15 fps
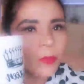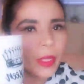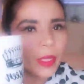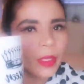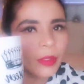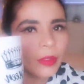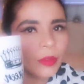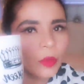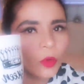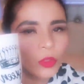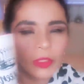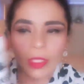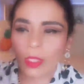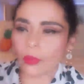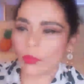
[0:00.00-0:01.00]
comprando,
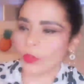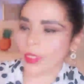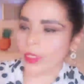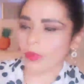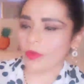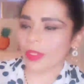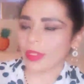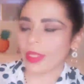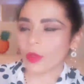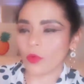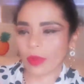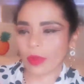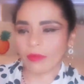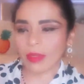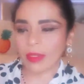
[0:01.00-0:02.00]
costando
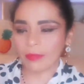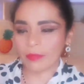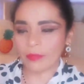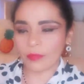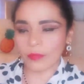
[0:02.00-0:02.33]
$3.99